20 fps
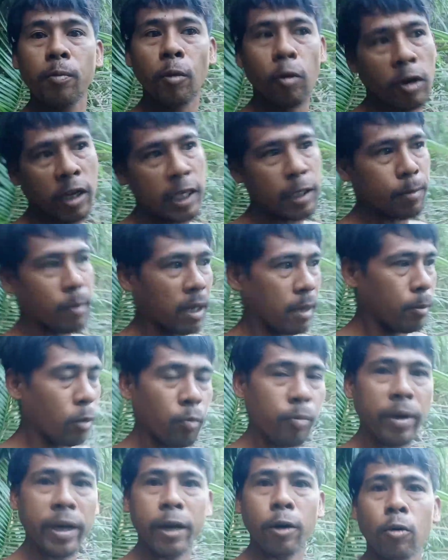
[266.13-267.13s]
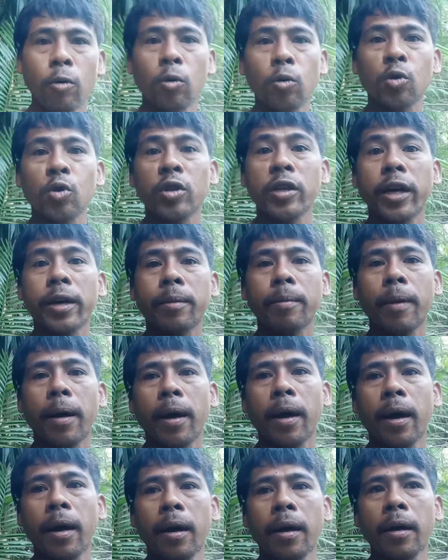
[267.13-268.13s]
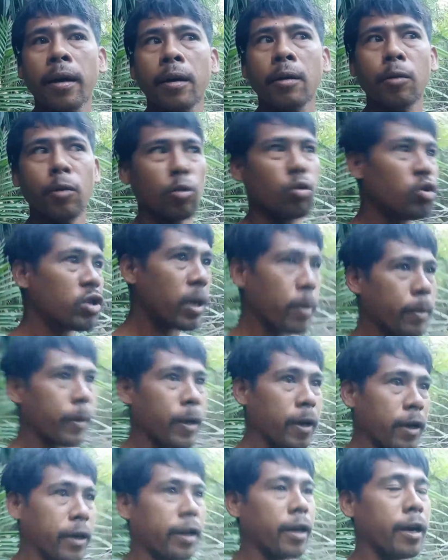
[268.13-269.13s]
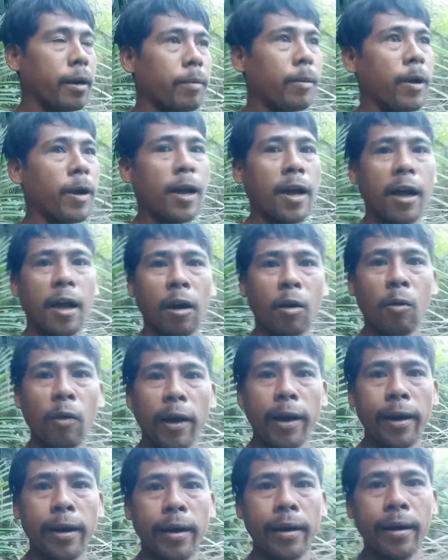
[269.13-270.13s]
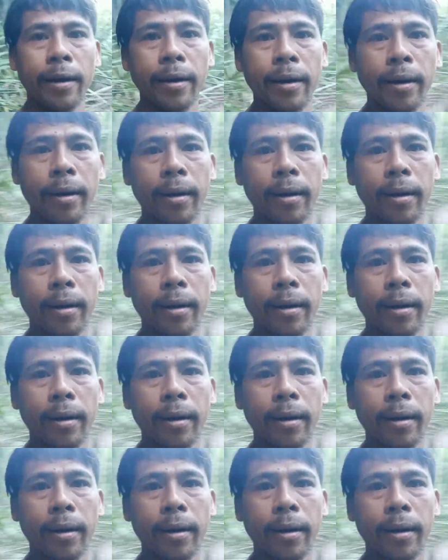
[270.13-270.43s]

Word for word: ug pulis, mga bombero ug coast guard ba. Unsa pa nang dihang mga kuan?